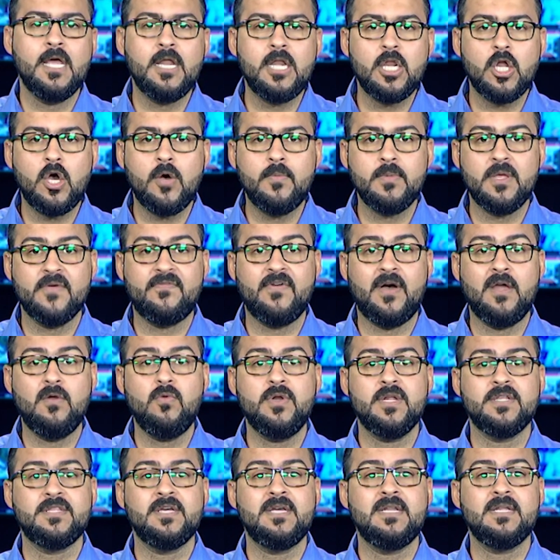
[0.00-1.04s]
لكنهم
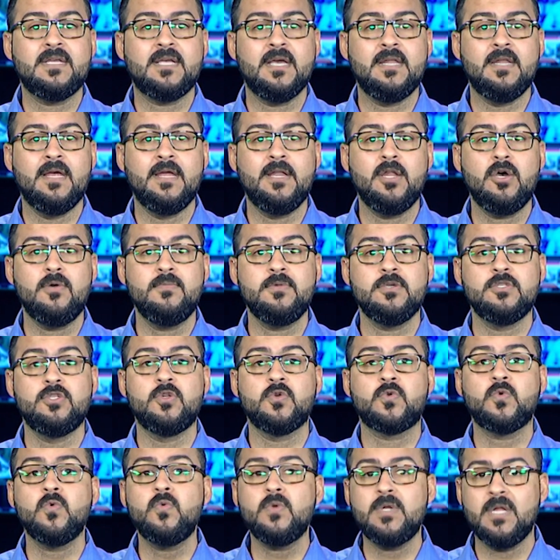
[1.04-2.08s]
يفعلون ذلك لأنهم
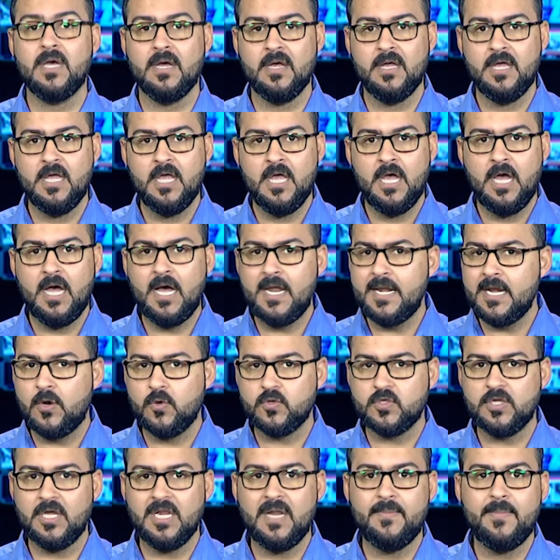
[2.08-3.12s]
يدركون أنه
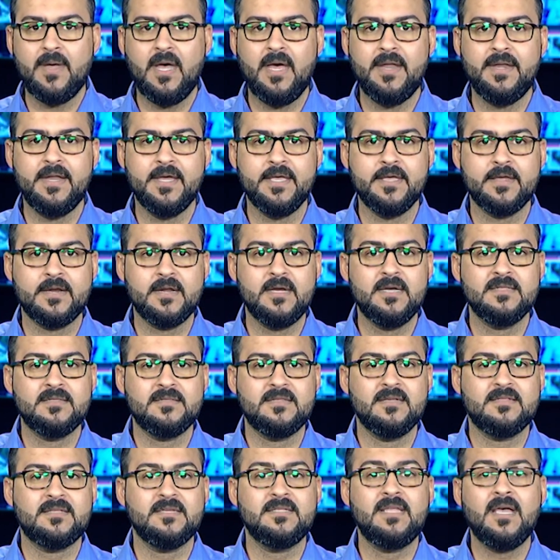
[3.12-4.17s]
طالما أن إيران
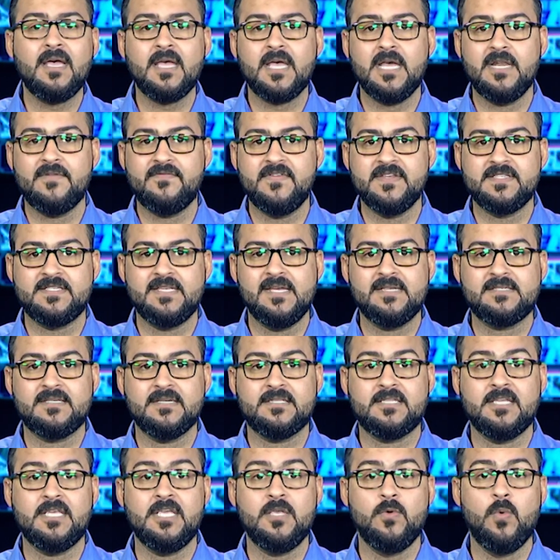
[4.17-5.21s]
تتدخل في
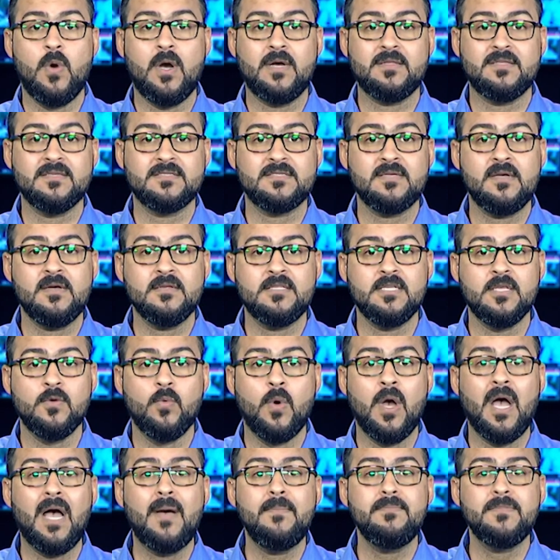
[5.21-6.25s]
سياسة واقتصاد
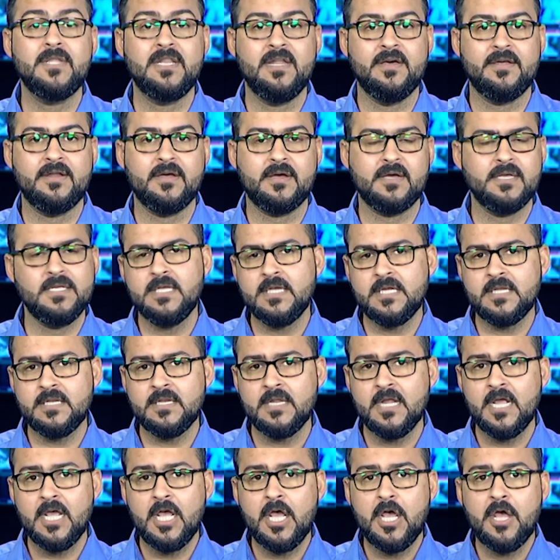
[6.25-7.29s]
وأمن العراقيين
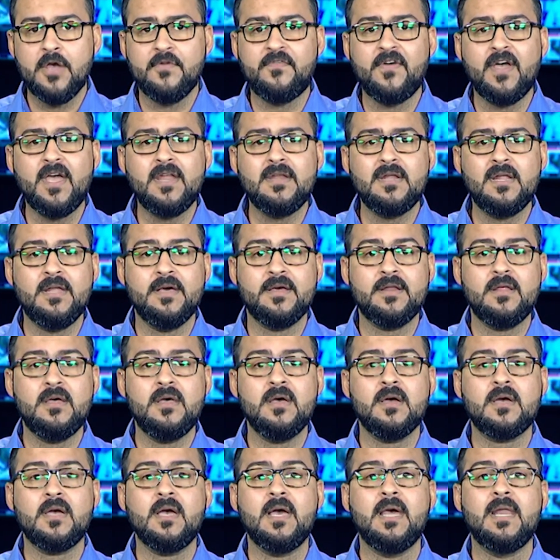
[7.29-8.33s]
فإن
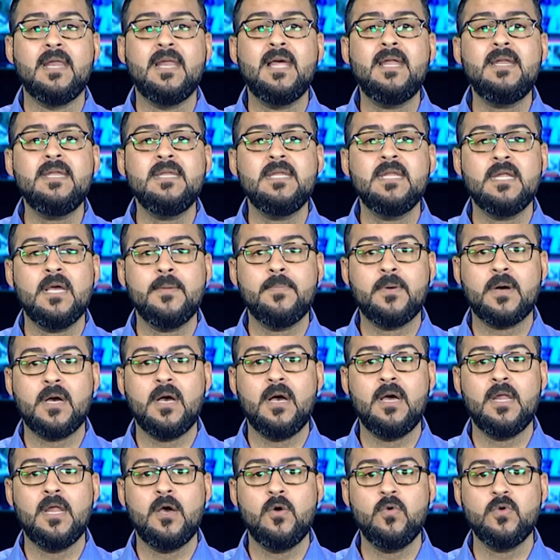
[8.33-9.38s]
العراق لن
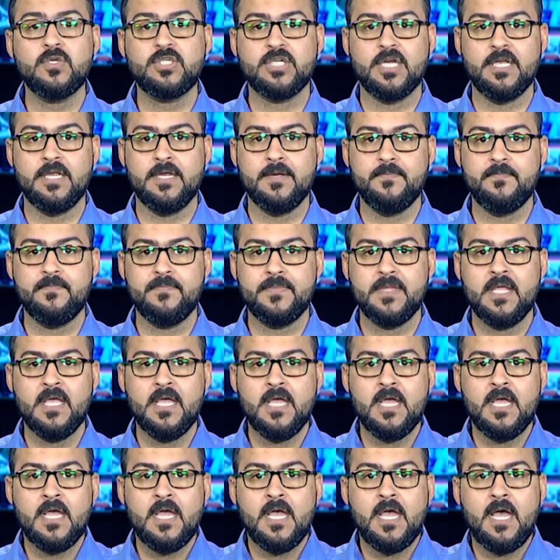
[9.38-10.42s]
يبقى له شيء
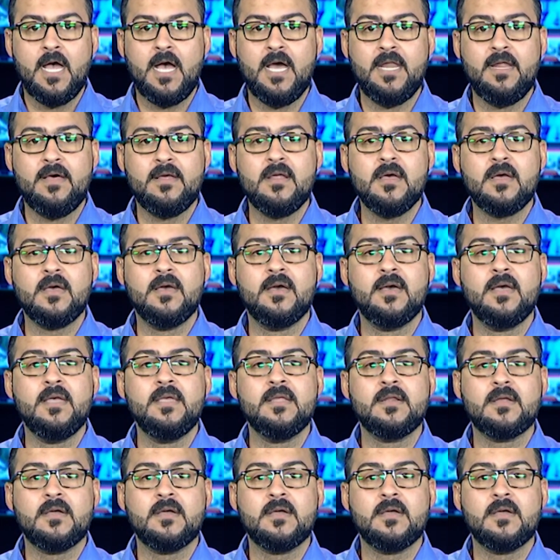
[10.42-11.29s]
العراق غير